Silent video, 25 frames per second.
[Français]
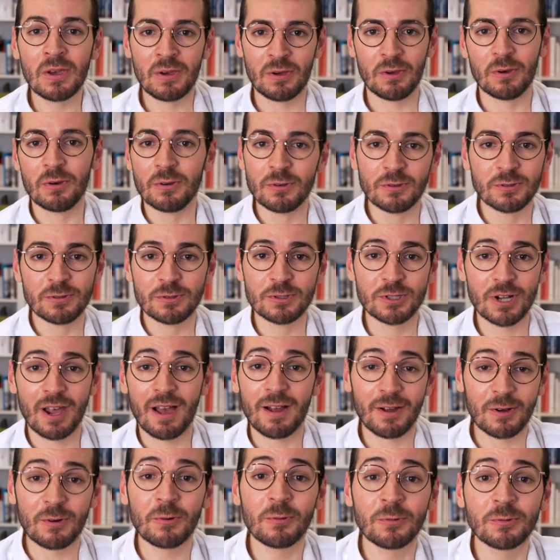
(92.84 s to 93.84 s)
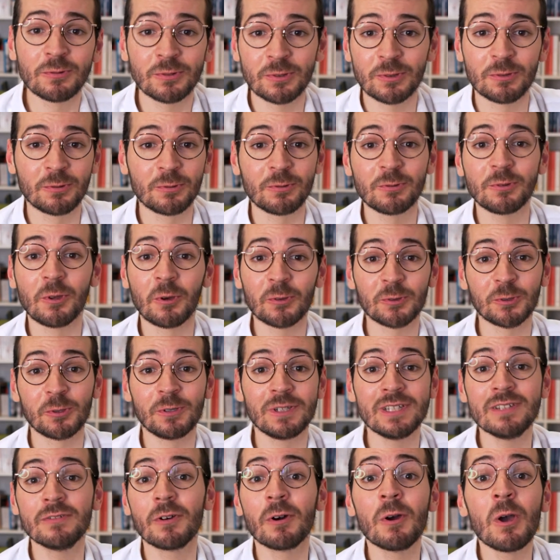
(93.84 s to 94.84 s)
Je raconte donc dans ce
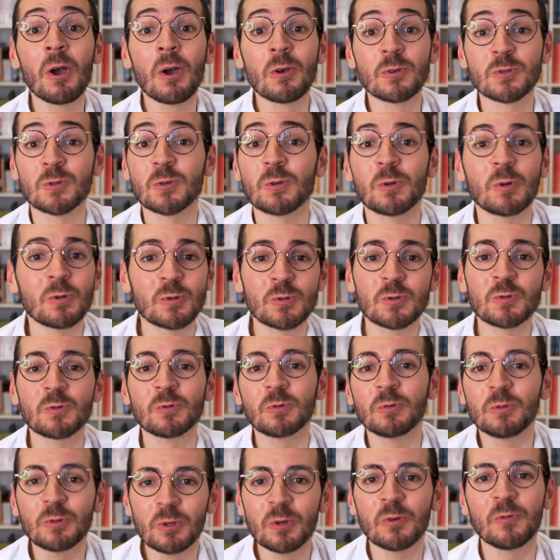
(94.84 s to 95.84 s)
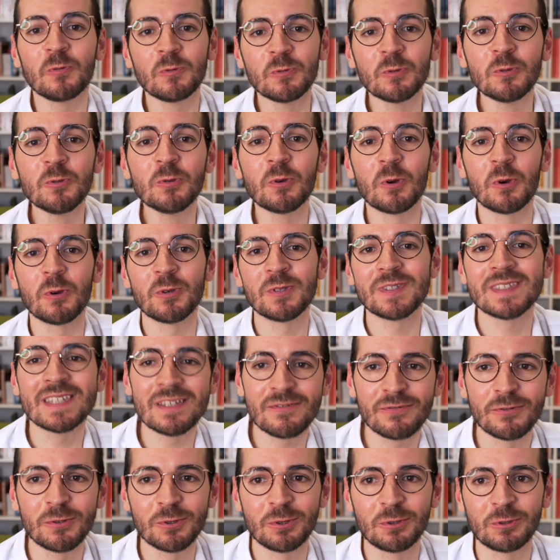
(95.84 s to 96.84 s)
livre ce que sont devenues
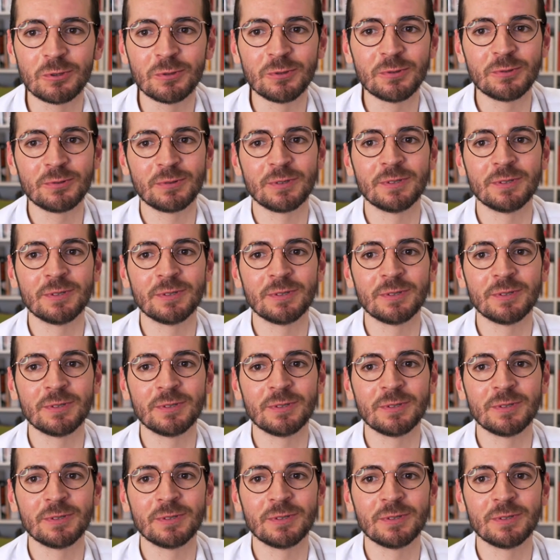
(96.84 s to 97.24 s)
ces photos.